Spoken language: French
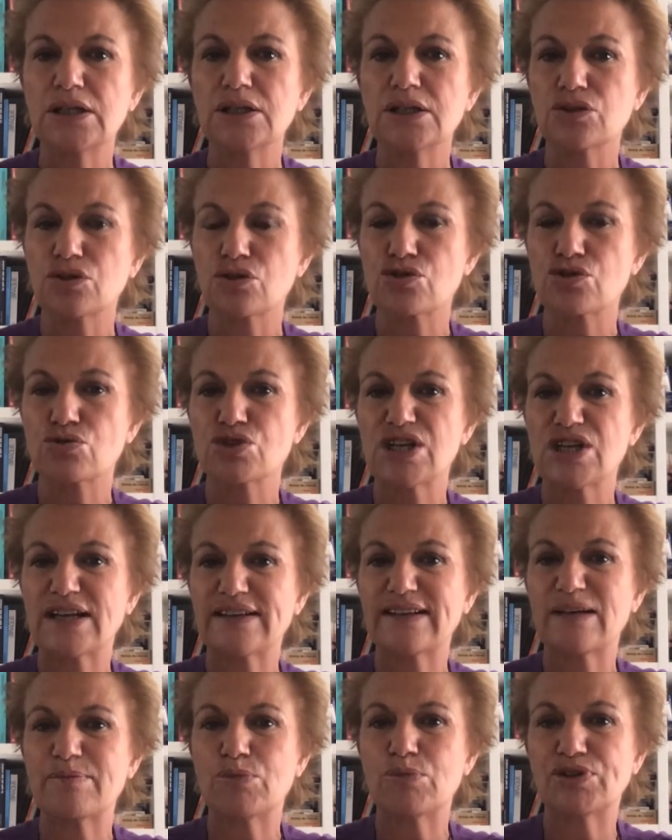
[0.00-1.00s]
Dans son
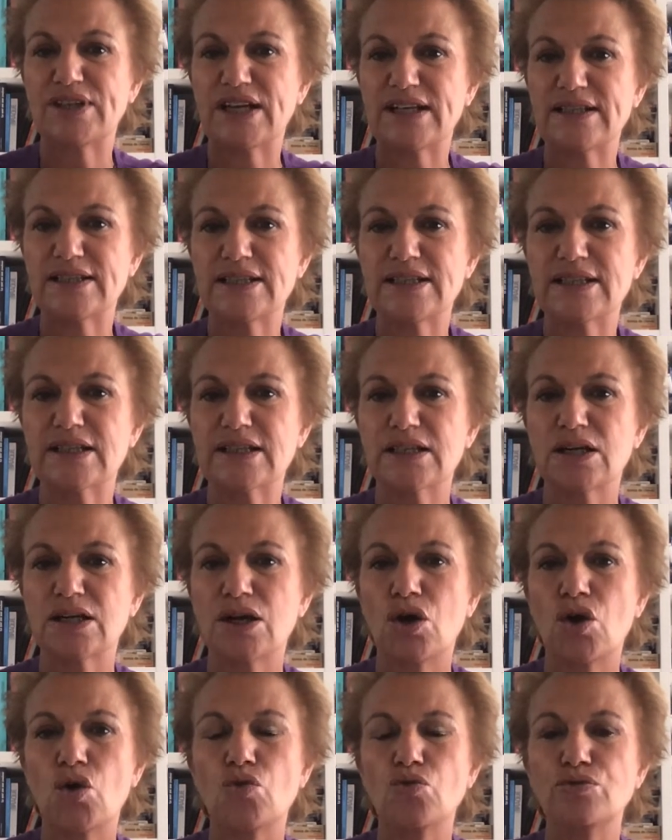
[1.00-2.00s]
jardin botanique,
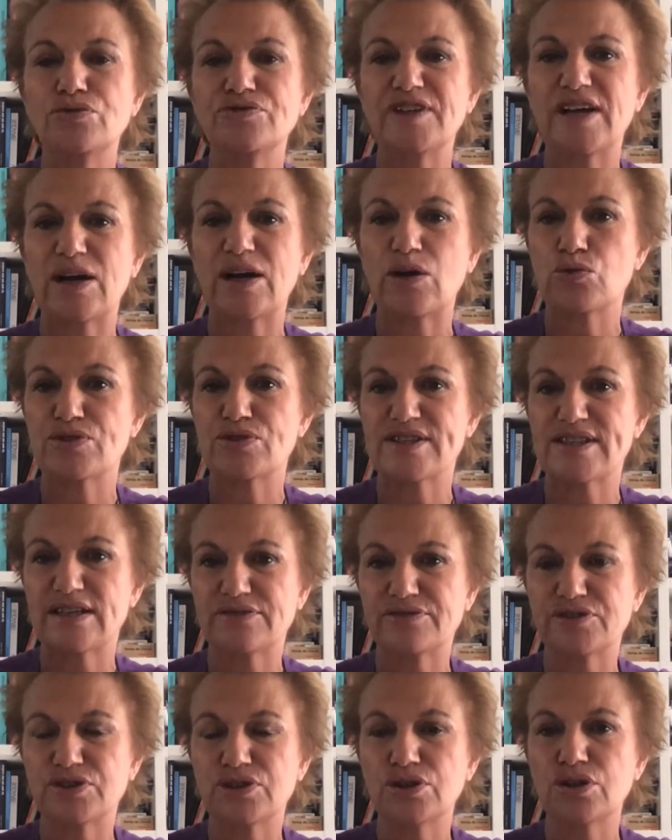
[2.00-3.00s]
ouvert aux
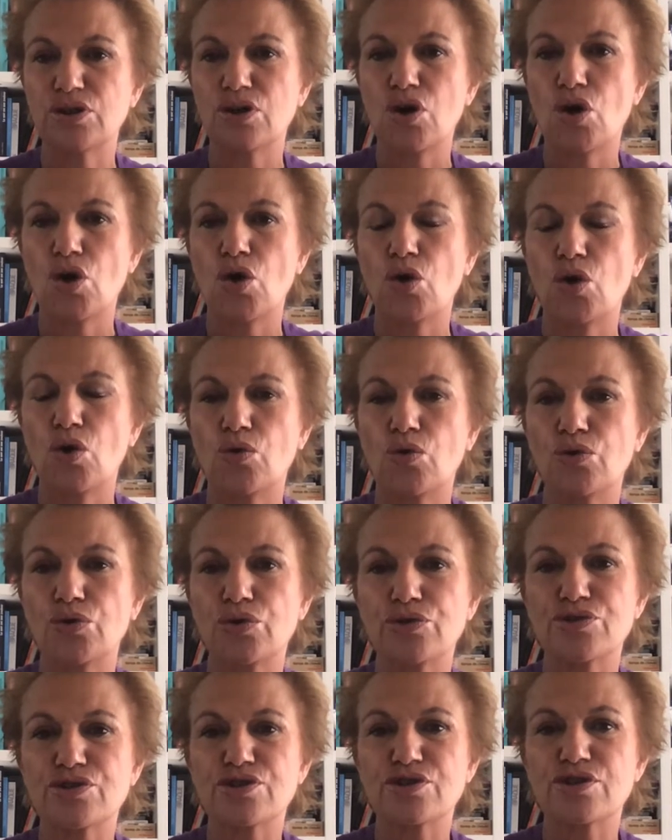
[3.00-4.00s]
savants, on
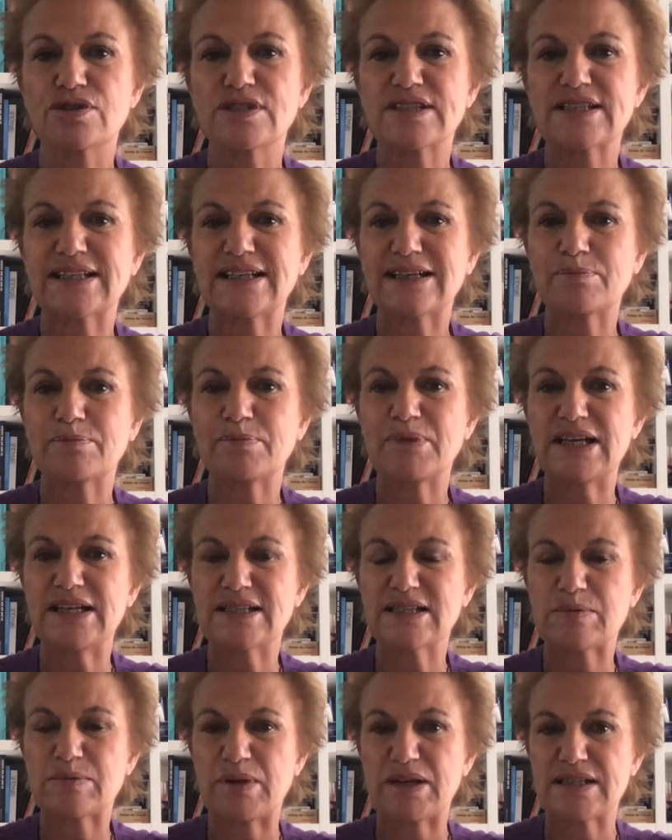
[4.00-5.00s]
recense 4000
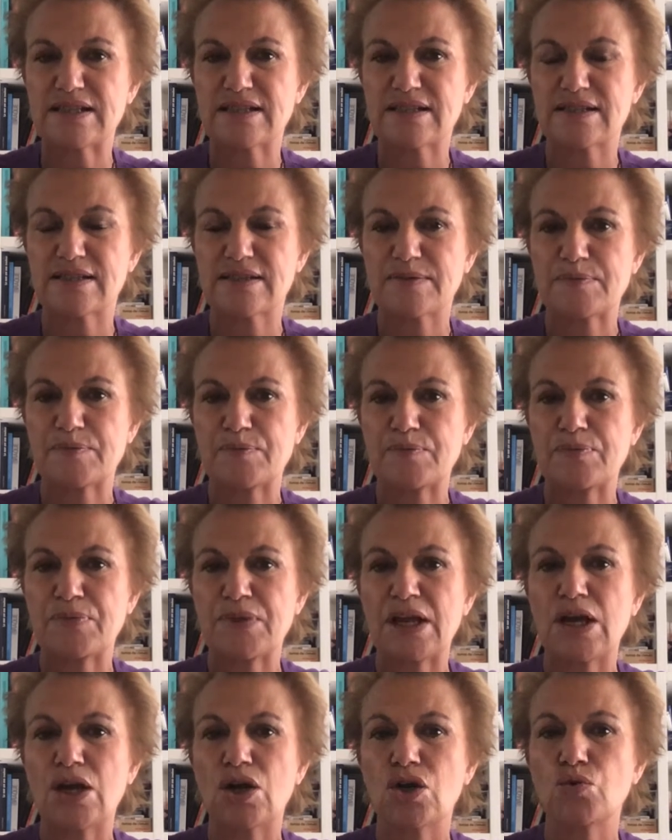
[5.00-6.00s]
espèces.
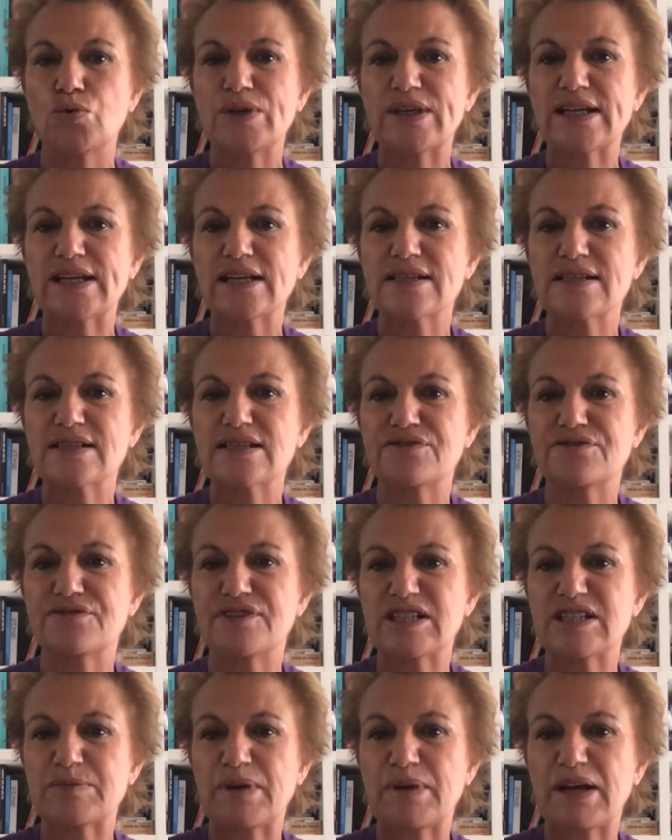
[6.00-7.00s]
Louis XV y fait
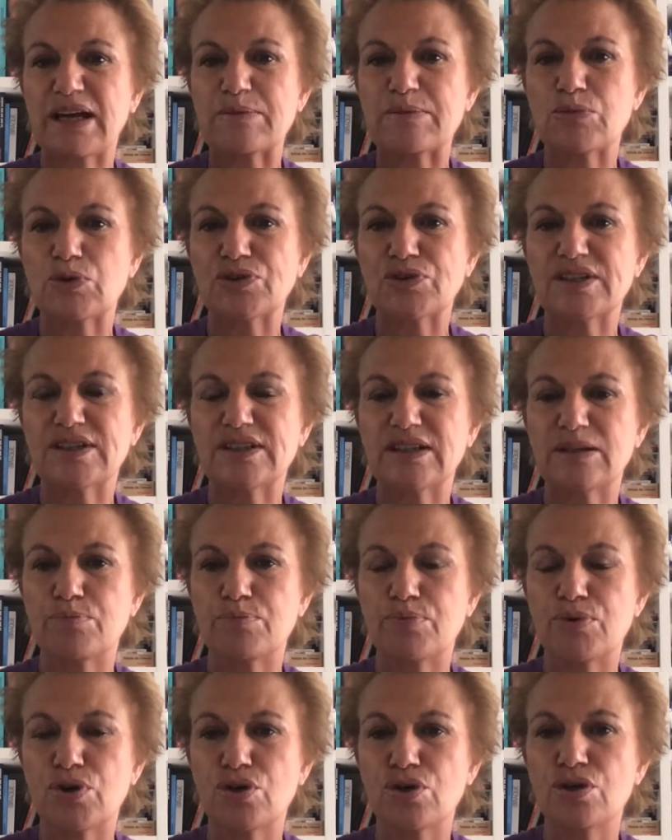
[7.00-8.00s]
expérimenter des
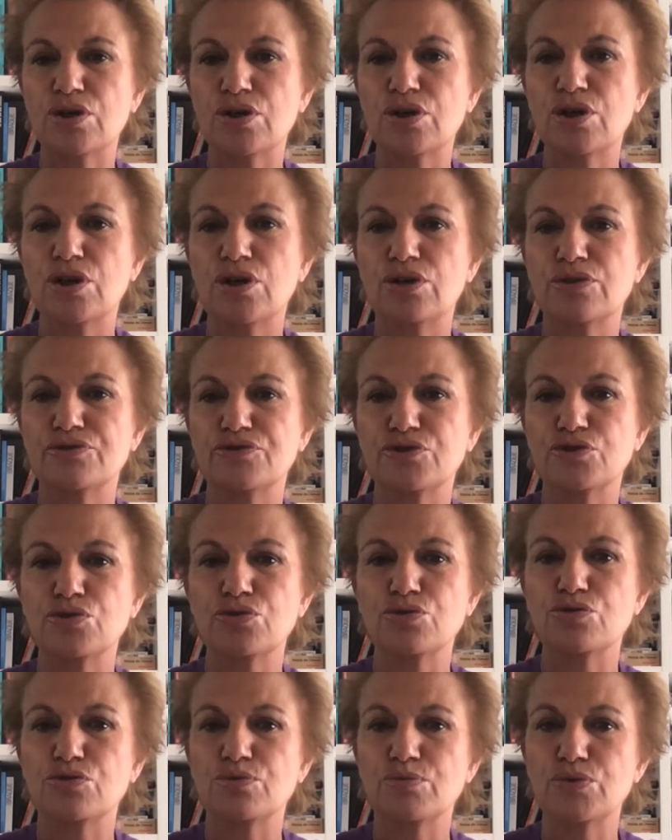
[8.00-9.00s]
plants
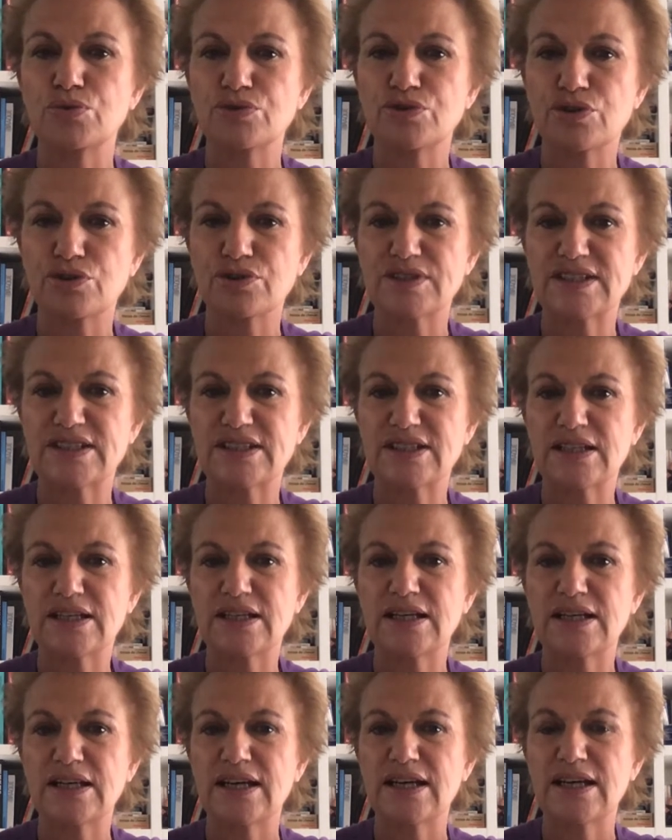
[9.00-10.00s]
venus du monde
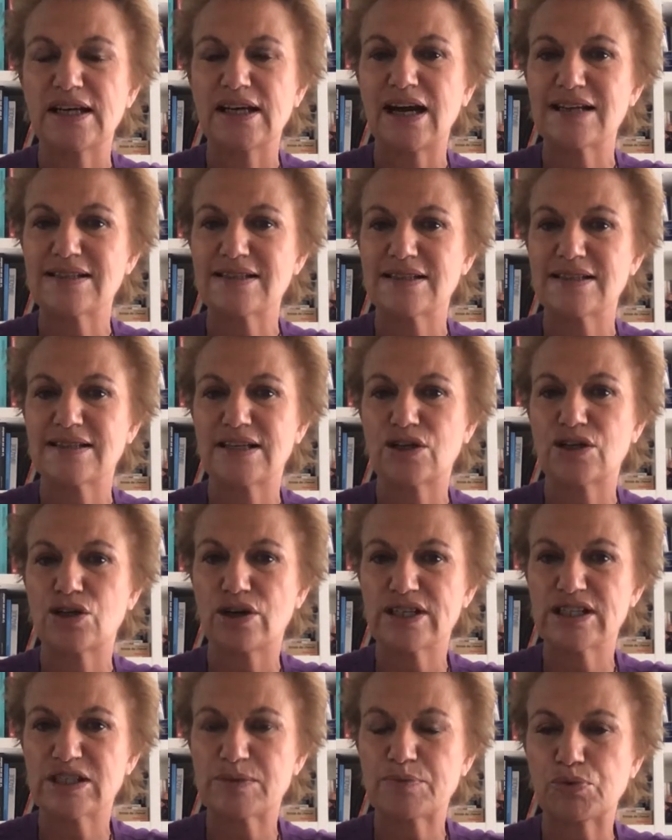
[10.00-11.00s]
entier grâce à ses
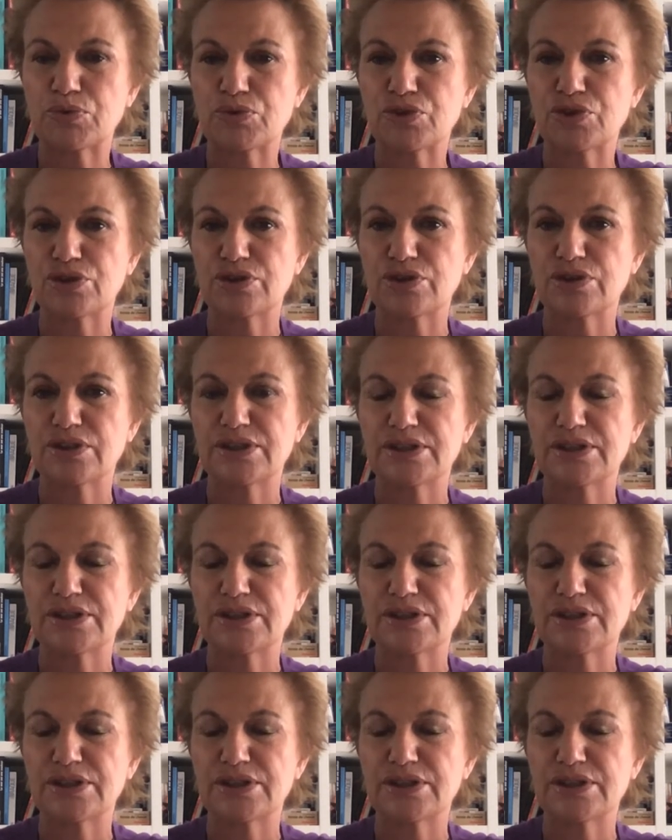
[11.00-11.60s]
correspondants.